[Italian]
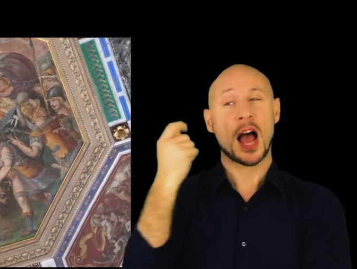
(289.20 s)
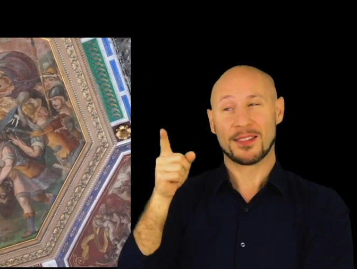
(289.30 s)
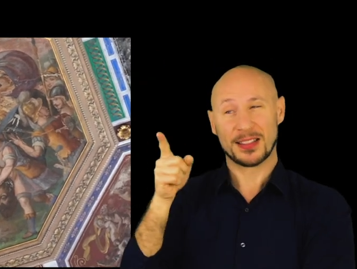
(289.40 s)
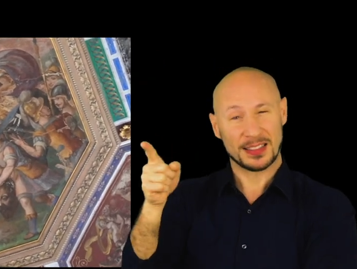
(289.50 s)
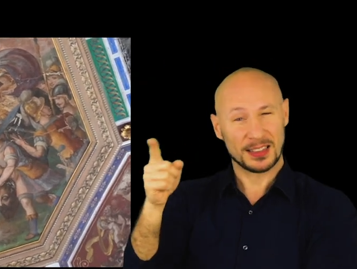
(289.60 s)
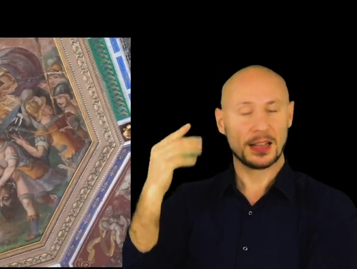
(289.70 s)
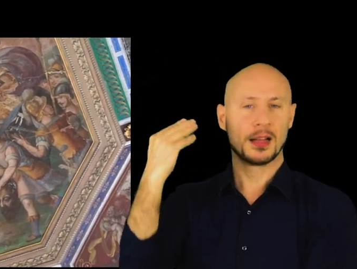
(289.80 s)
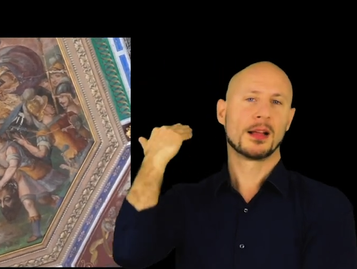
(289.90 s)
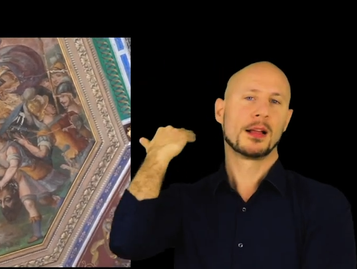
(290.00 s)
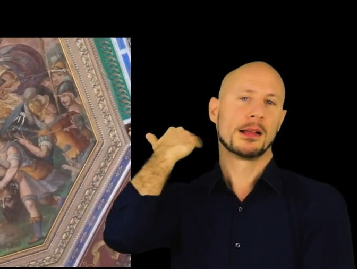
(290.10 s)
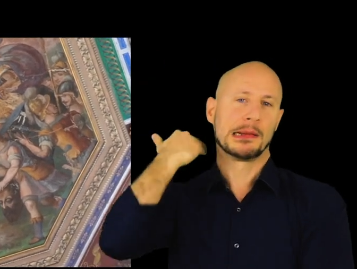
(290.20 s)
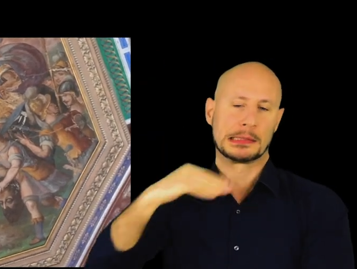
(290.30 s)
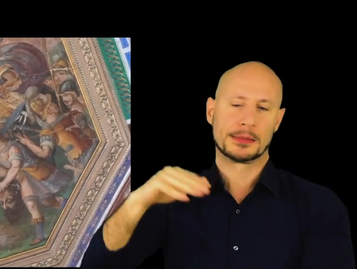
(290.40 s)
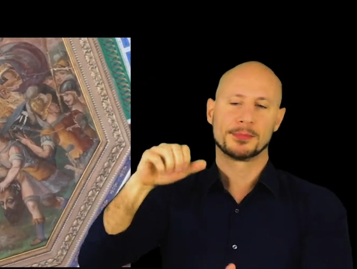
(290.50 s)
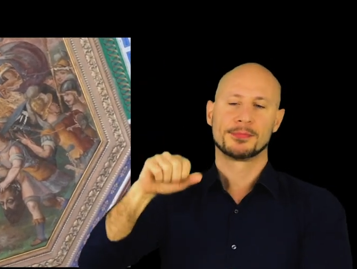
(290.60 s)
Calvi, abbiamo il
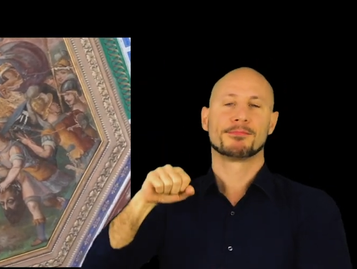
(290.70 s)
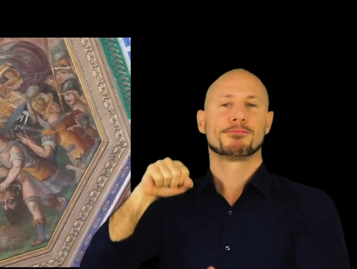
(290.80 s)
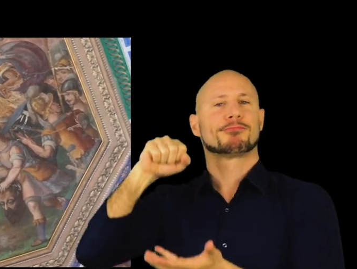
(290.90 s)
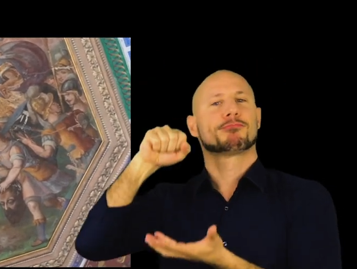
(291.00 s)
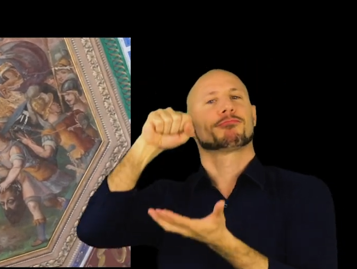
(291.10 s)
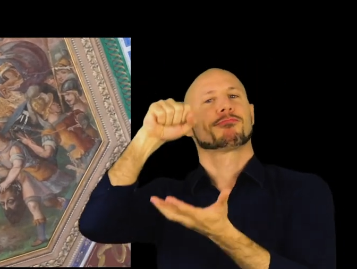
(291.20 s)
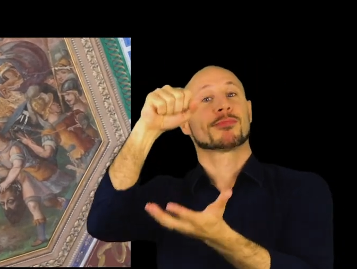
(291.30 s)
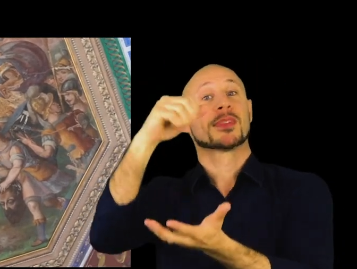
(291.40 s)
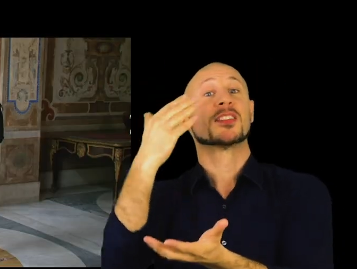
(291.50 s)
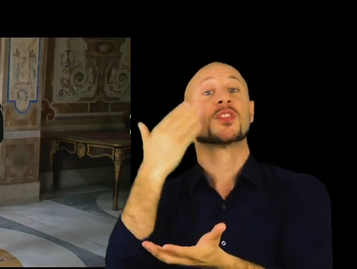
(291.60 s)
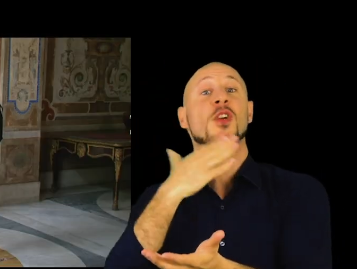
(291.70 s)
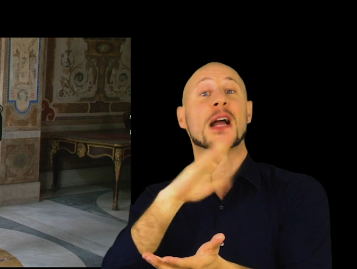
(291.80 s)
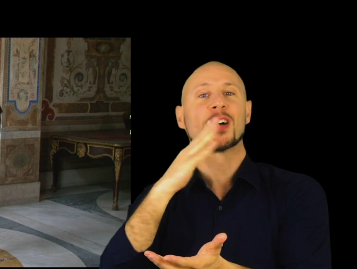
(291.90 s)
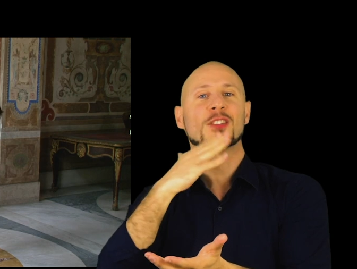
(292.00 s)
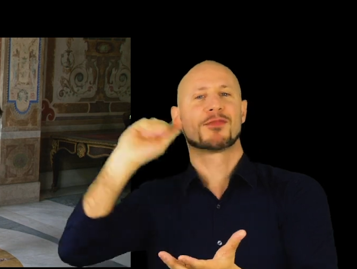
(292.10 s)
trionfo di Davide, che
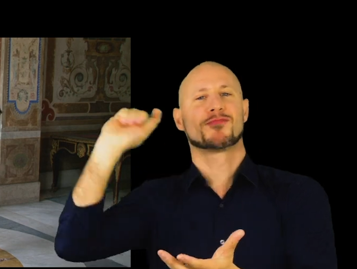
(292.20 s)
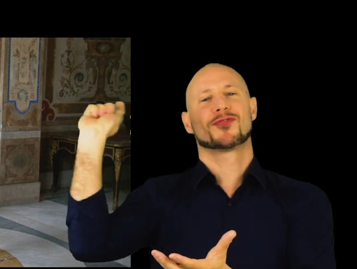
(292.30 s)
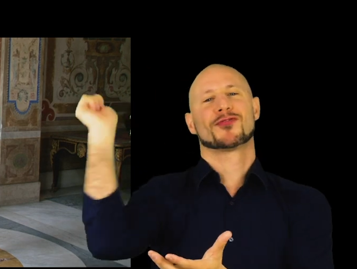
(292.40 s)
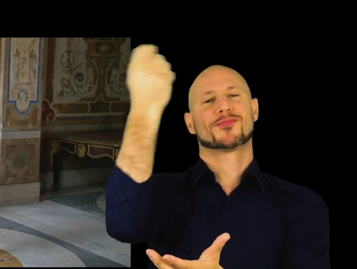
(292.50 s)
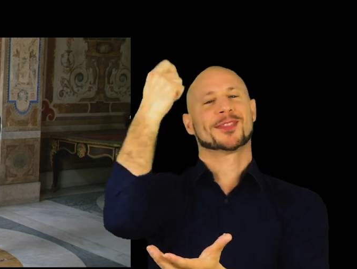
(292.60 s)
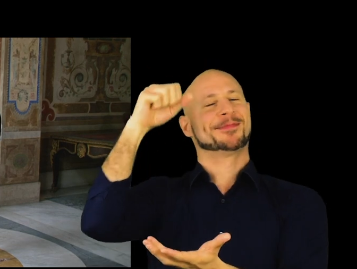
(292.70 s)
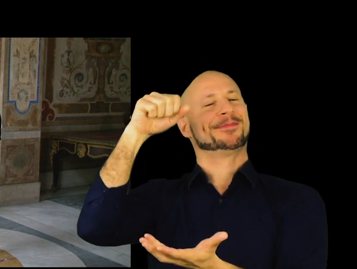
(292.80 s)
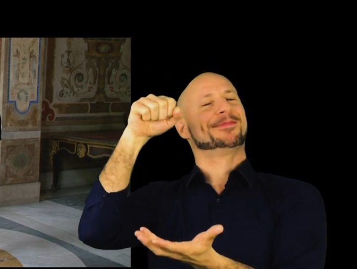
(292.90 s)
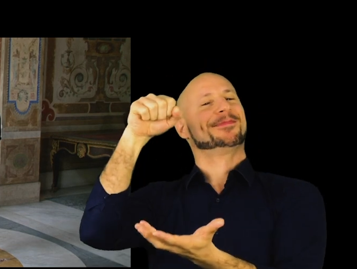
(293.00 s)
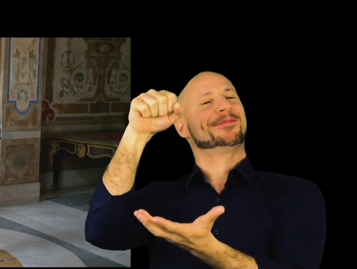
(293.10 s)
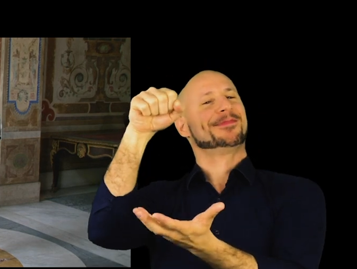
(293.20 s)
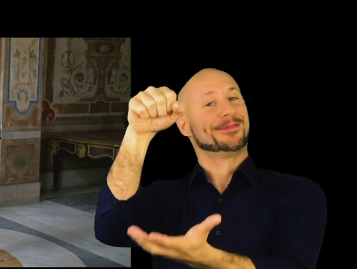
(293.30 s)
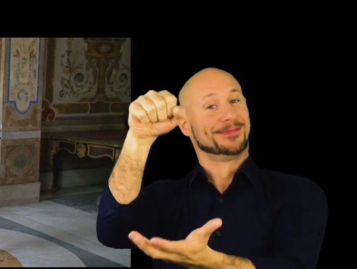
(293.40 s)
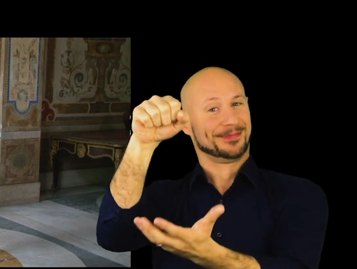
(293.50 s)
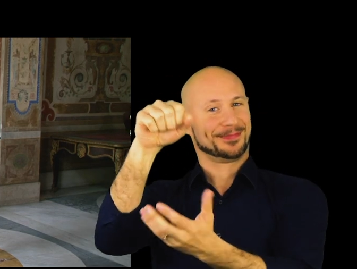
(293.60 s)
dopo aver tolto la testa al suo
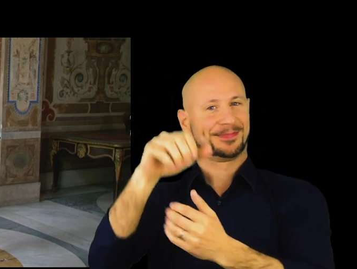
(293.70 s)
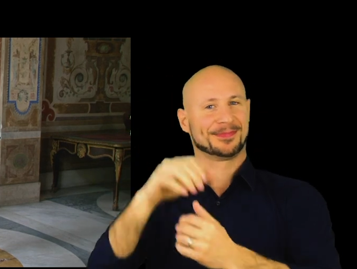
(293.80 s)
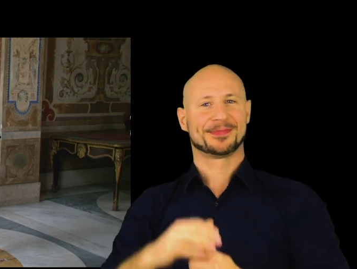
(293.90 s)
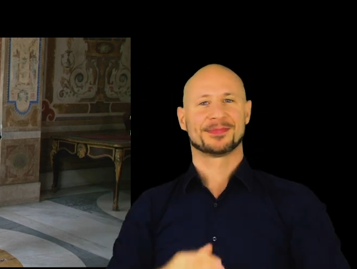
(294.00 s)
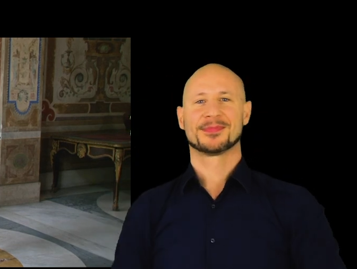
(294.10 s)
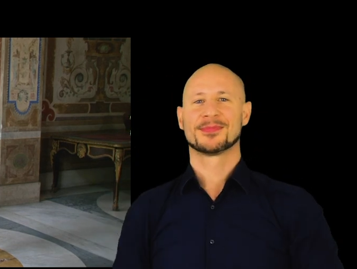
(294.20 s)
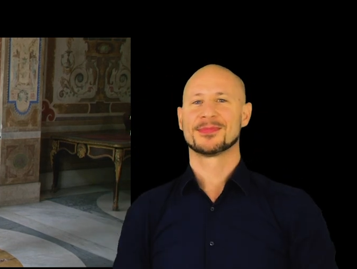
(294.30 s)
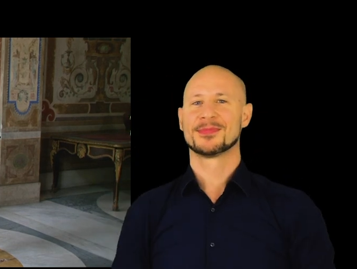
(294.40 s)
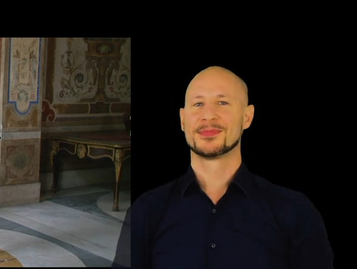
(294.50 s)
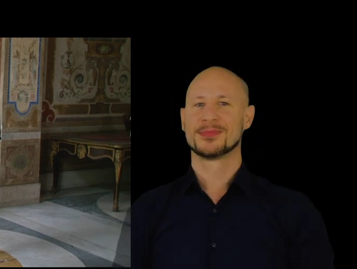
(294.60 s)
nemico, torna a